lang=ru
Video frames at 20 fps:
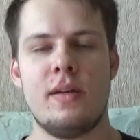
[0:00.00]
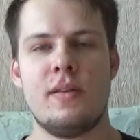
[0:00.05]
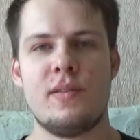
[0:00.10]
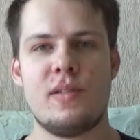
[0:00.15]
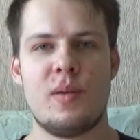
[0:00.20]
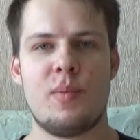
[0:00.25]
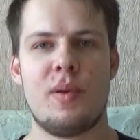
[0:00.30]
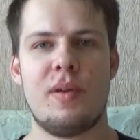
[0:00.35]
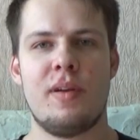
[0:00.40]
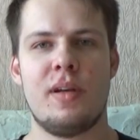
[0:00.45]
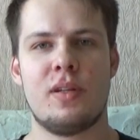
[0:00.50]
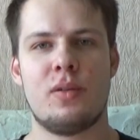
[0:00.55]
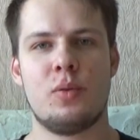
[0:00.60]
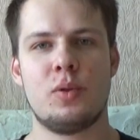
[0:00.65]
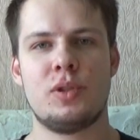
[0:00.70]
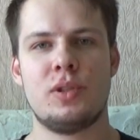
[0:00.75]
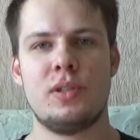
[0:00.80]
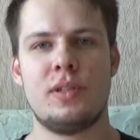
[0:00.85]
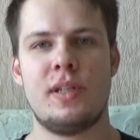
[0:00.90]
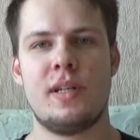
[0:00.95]
Всем привет!
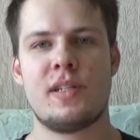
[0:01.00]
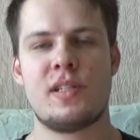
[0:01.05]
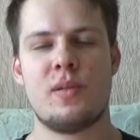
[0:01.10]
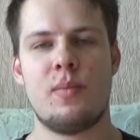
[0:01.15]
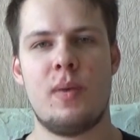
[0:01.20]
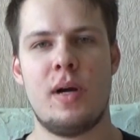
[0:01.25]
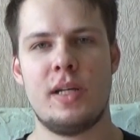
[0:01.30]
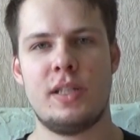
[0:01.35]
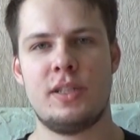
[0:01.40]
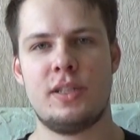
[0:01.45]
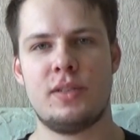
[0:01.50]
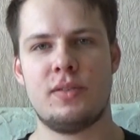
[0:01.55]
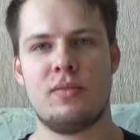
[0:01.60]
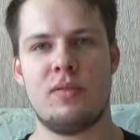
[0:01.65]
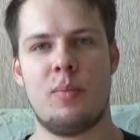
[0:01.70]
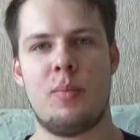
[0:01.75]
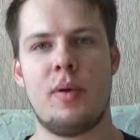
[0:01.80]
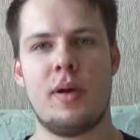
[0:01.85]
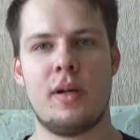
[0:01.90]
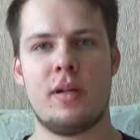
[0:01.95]
Очень интересный матч
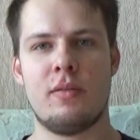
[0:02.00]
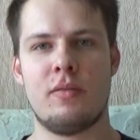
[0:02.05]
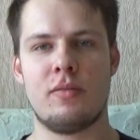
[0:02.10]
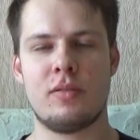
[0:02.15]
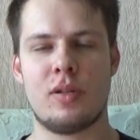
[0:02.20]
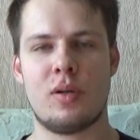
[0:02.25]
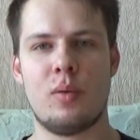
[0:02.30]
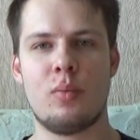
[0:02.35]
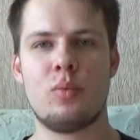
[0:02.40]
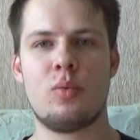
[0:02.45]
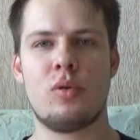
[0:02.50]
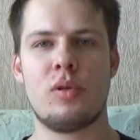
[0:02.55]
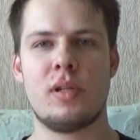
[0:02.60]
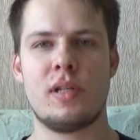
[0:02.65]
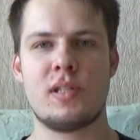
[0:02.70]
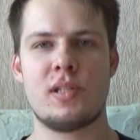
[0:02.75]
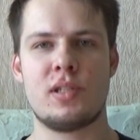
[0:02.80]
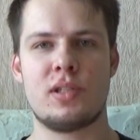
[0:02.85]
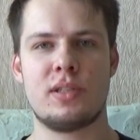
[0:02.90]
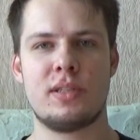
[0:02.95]
в ВПЛ во втором туре
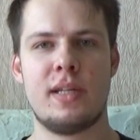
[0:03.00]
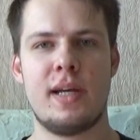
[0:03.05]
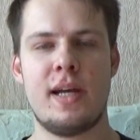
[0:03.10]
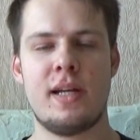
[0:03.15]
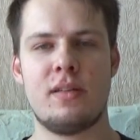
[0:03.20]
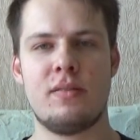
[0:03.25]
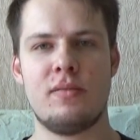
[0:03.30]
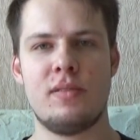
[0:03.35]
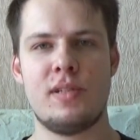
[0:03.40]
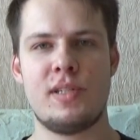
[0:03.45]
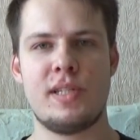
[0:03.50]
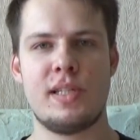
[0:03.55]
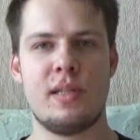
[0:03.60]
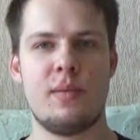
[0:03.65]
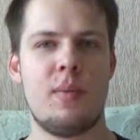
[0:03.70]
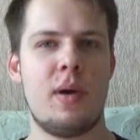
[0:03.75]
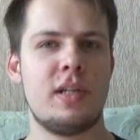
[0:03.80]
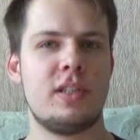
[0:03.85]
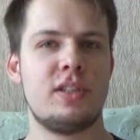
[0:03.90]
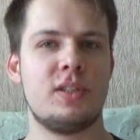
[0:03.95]
нас ожидает. Вынесенный
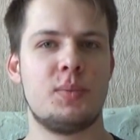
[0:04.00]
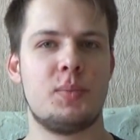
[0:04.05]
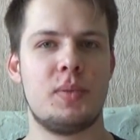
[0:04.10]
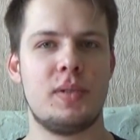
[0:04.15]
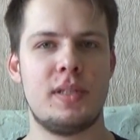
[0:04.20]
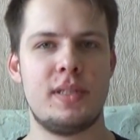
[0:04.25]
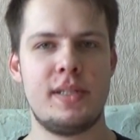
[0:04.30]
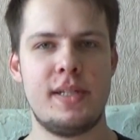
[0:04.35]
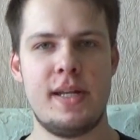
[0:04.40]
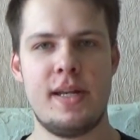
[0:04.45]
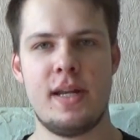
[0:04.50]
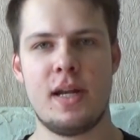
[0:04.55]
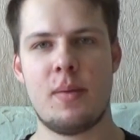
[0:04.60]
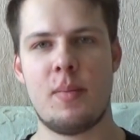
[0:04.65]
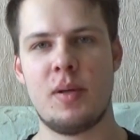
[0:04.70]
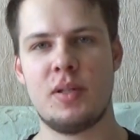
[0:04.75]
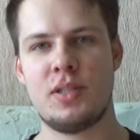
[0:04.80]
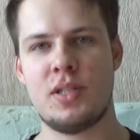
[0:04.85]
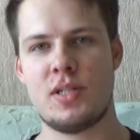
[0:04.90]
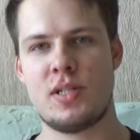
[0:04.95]
матч на понедельник.
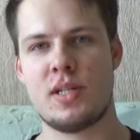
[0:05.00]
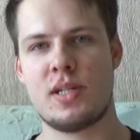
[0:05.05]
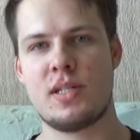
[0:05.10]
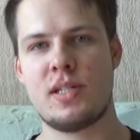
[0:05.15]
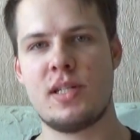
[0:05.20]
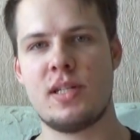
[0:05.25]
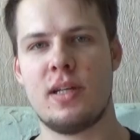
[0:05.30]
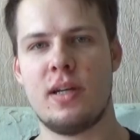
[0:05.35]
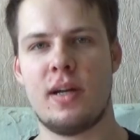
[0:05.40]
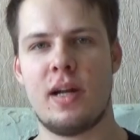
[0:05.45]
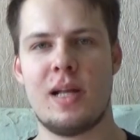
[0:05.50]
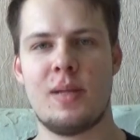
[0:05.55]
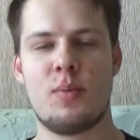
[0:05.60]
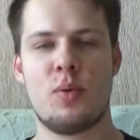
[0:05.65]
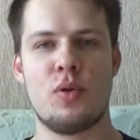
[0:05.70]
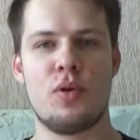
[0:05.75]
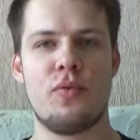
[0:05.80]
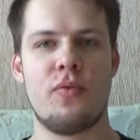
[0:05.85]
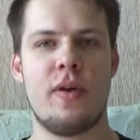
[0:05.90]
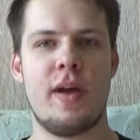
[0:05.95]
Манчестер Сити играет
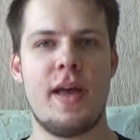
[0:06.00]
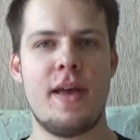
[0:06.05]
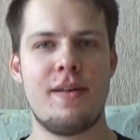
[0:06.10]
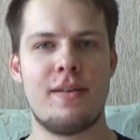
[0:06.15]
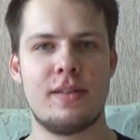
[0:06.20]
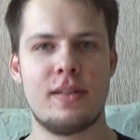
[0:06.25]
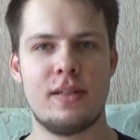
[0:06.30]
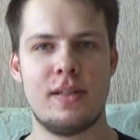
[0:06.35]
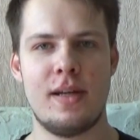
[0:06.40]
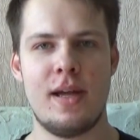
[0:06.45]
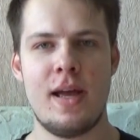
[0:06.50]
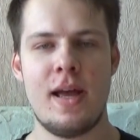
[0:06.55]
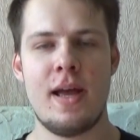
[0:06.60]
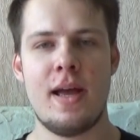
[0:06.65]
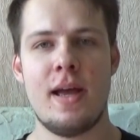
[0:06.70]
против Эртона.